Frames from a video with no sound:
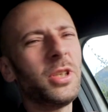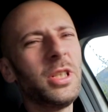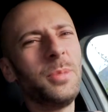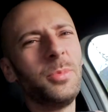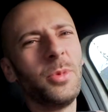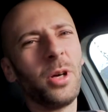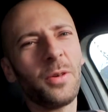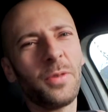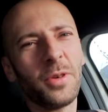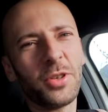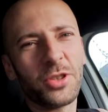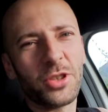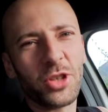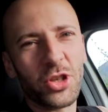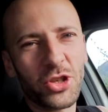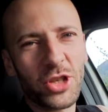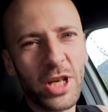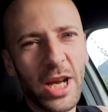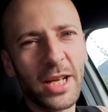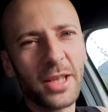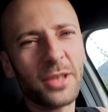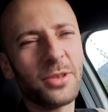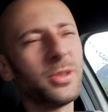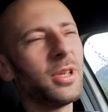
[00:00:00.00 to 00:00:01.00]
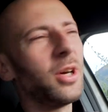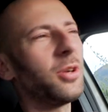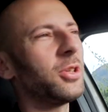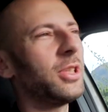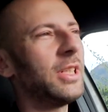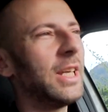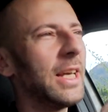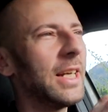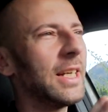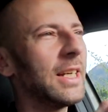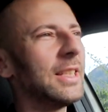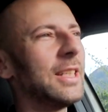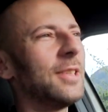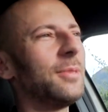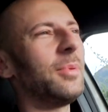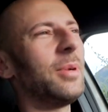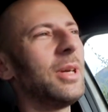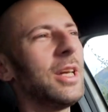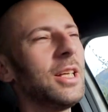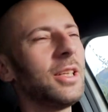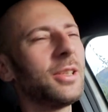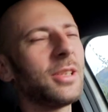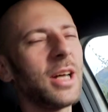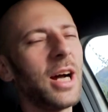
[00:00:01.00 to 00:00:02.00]
von ihm noch was geschenkt. Und auch jeder, der
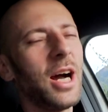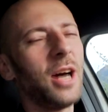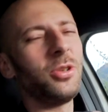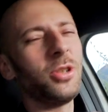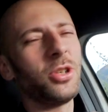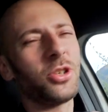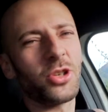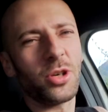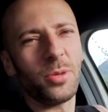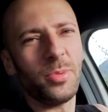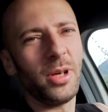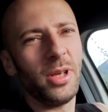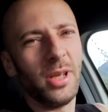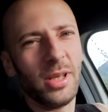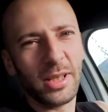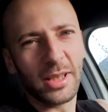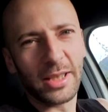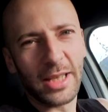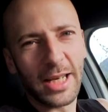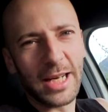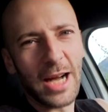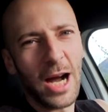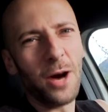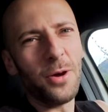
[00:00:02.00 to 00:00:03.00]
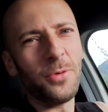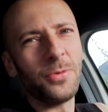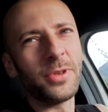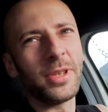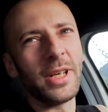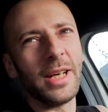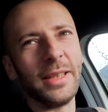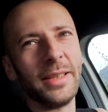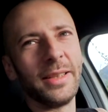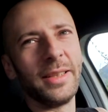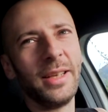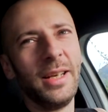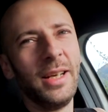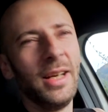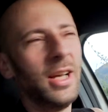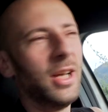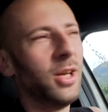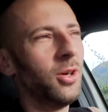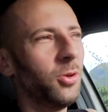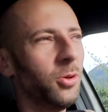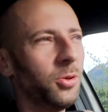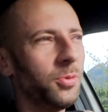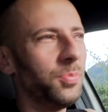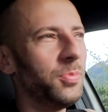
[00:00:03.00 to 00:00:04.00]
bei Carlo jetzt schon mal gekauft hat
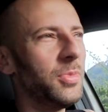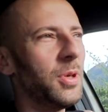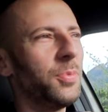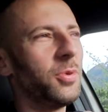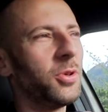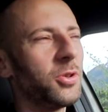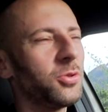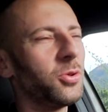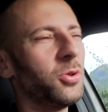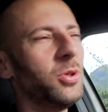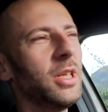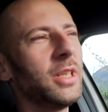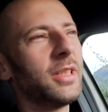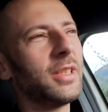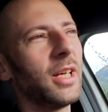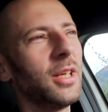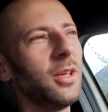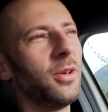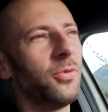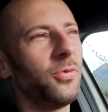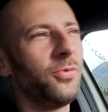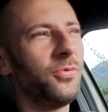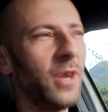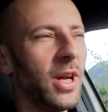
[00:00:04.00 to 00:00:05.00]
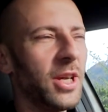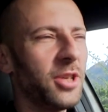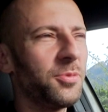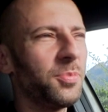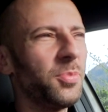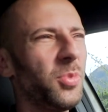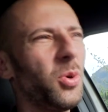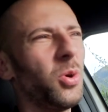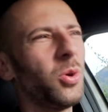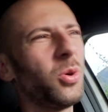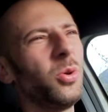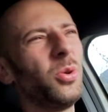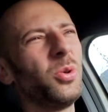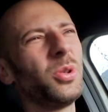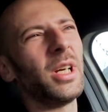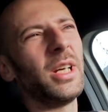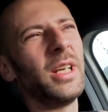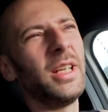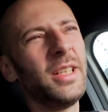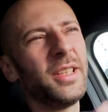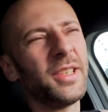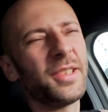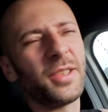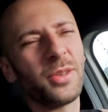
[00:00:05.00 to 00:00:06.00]
und mir persönlich dann auf Facebook
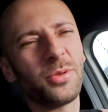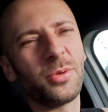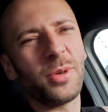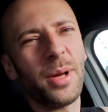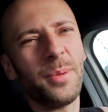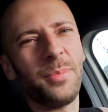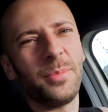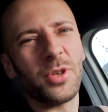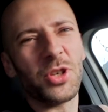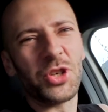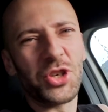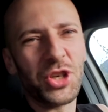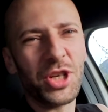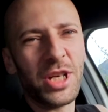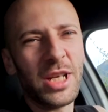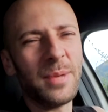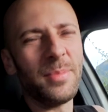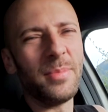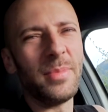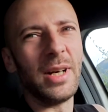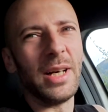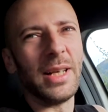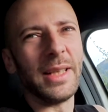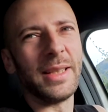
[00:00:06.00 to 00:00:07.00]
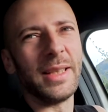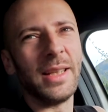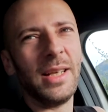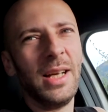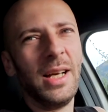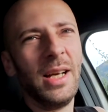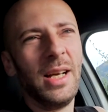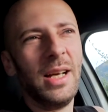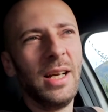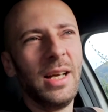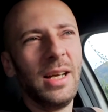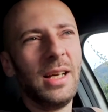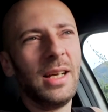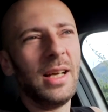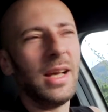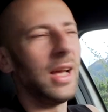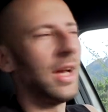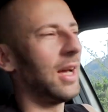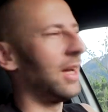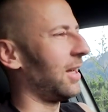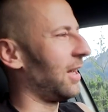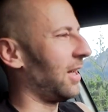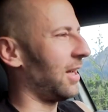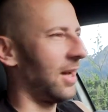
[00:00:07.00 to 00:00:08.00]
oder Instagram geschrieben hat,
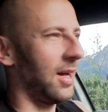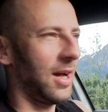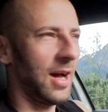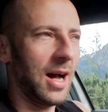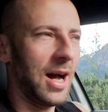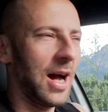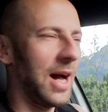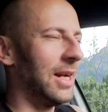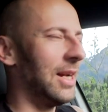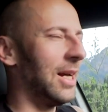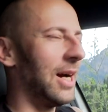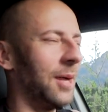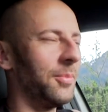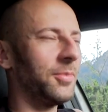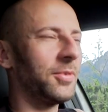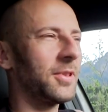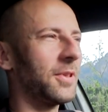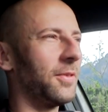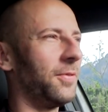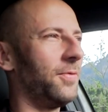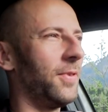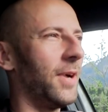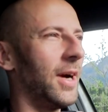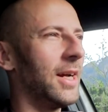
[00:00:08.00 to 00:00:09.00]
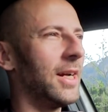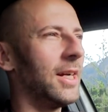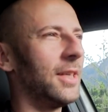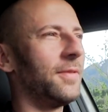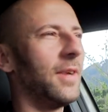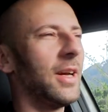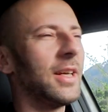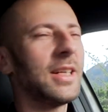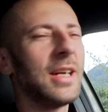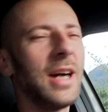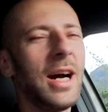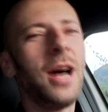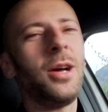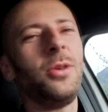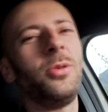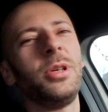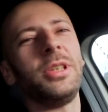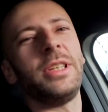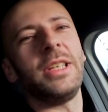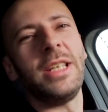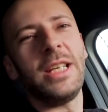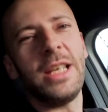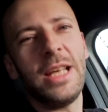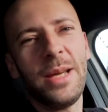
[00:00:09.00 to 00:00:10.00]
alle haben es gefeiert, weil Carlo
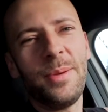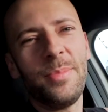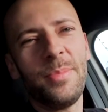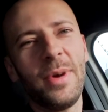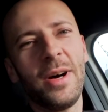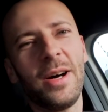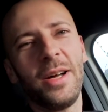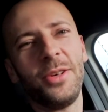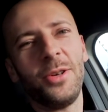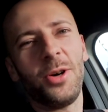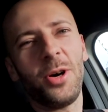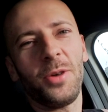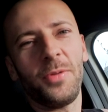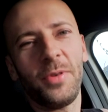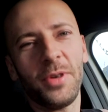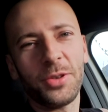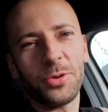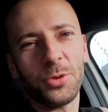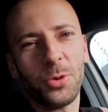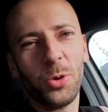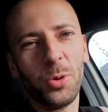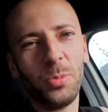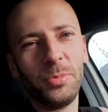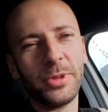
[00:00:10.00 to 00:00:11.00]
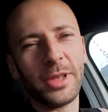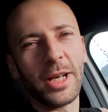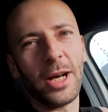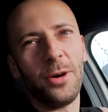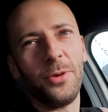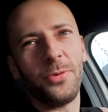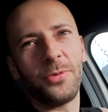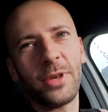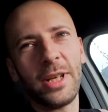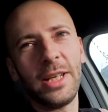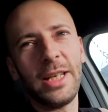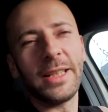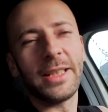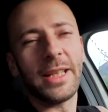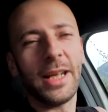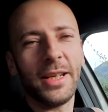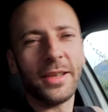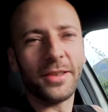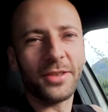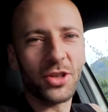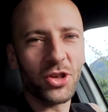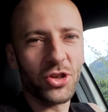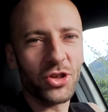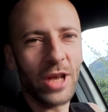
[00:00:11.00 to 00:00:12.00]
hat immer noch was oben drauf gelegt
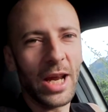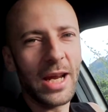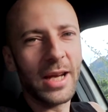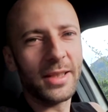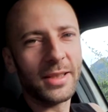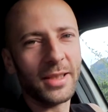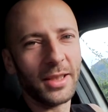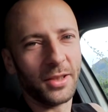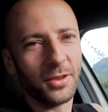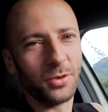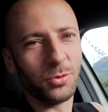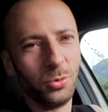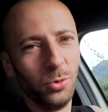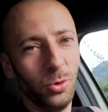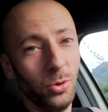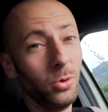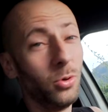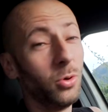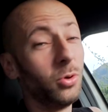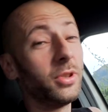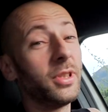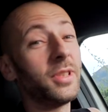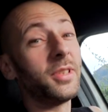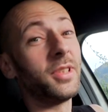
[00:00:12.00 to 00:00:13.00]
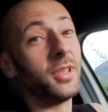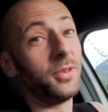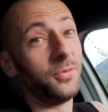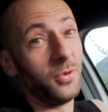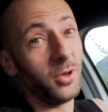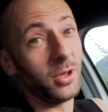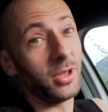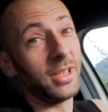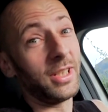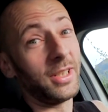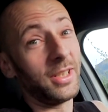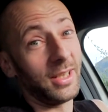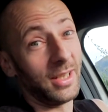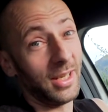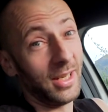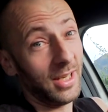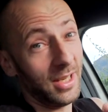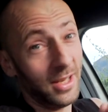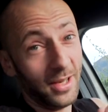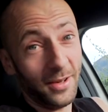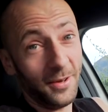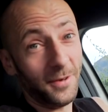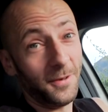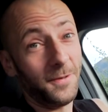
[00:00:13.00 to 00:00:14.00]
als Geschenk dazu. Und es sind wirklich
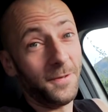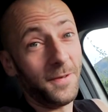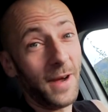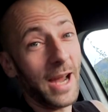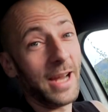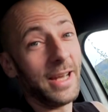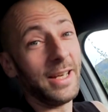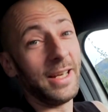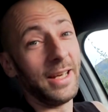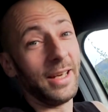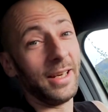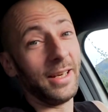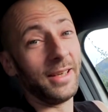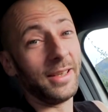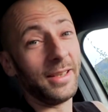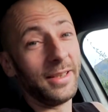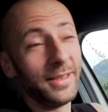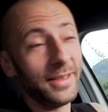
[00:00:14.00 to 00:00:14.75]
feine